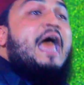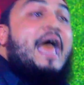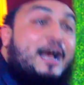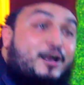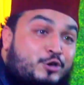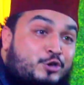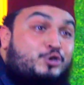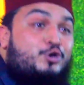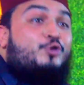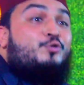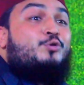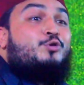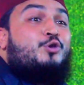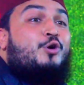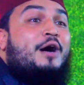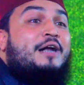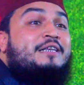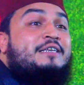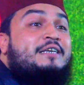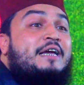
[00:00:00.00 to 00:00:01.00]
একজন তো
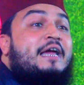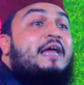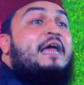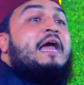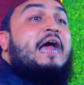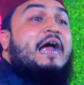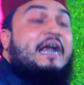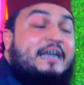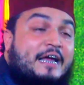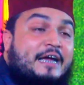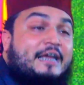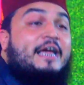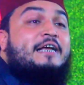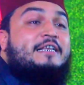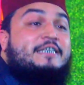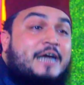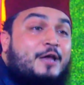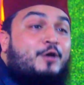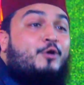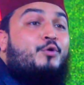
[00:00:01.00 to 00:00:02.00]
আছে এটাকে
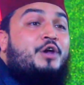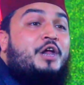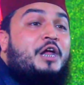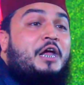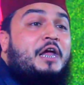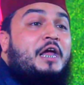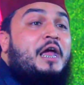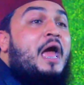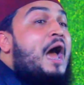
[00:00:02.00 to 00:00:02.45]
জাননি